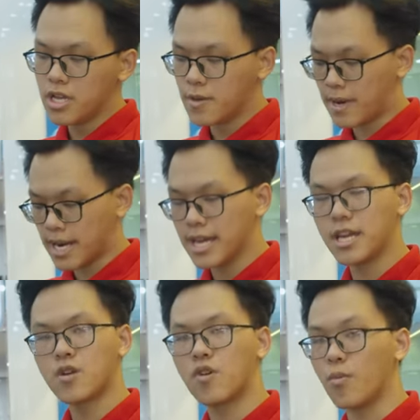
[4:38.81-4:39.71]
nhưng mà đây
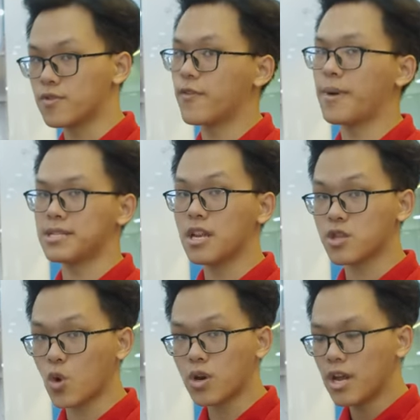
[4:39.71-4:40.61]
cũng là một phiên bản rất là
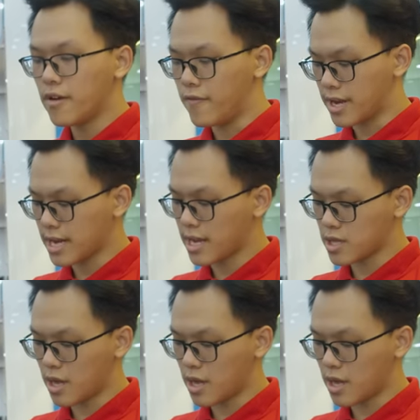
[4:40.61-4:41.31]
tốt với cái